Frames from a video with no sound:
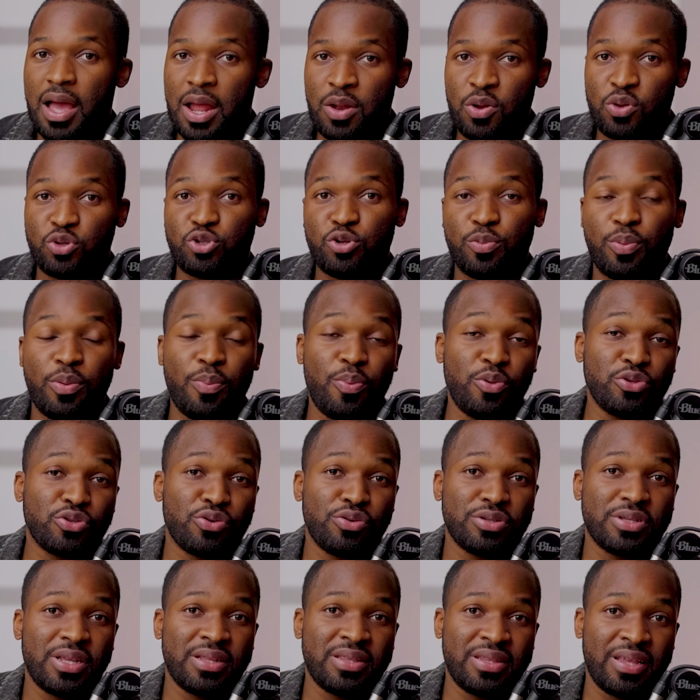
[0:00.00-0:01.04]
Alors, je propose
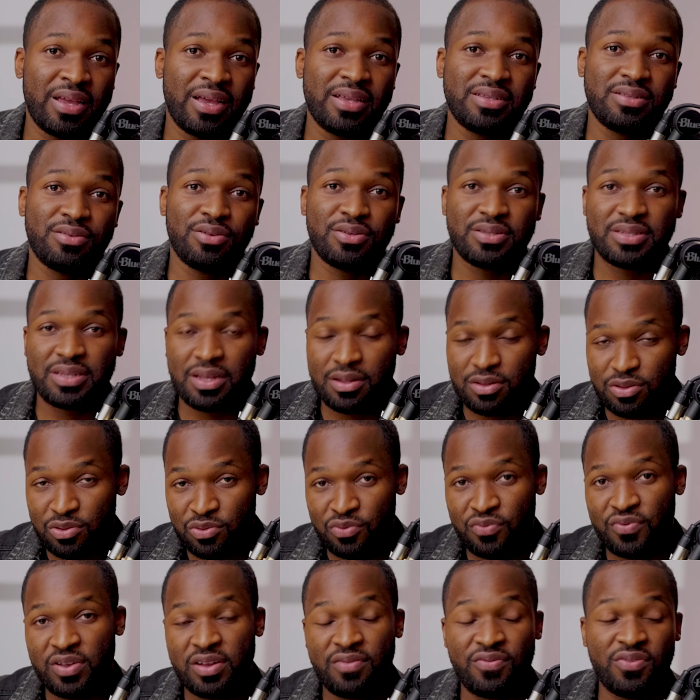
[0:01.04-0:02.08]
qu'on s'intéresse dans cette
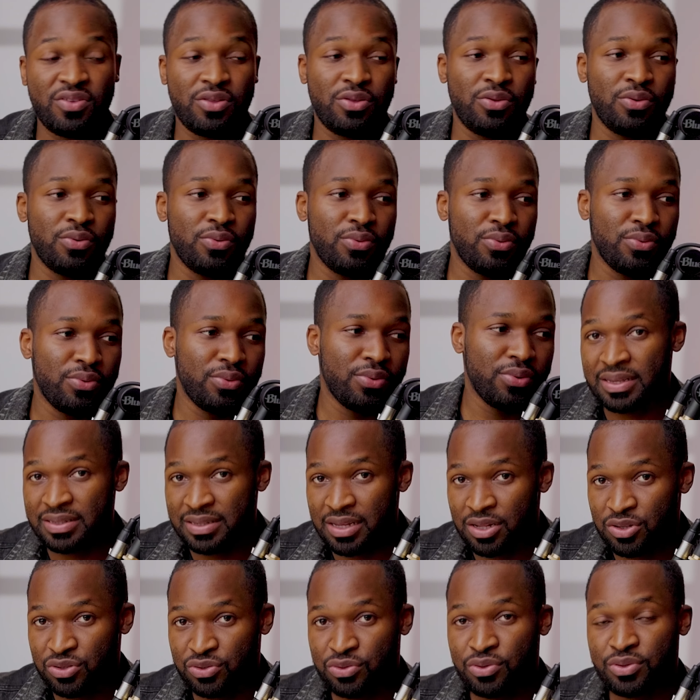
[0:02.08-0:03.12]
nouvelle vidéo à
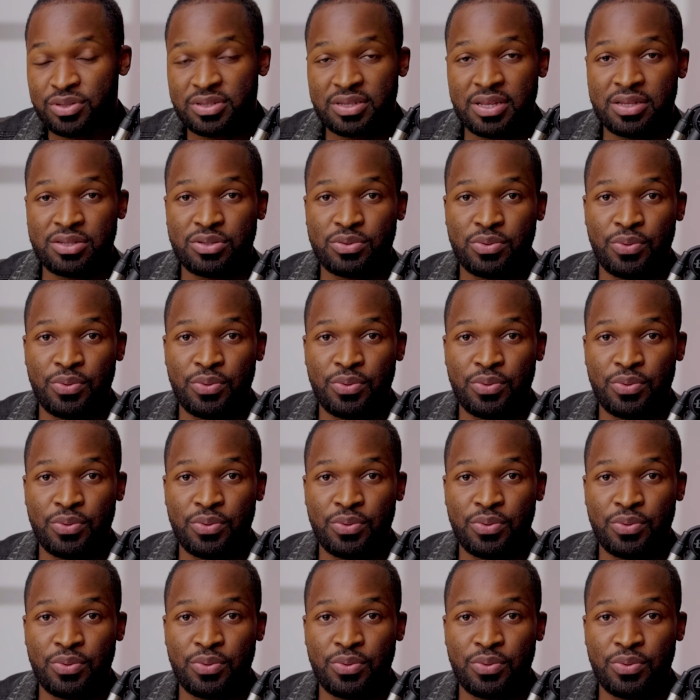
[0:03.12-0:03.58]
cette success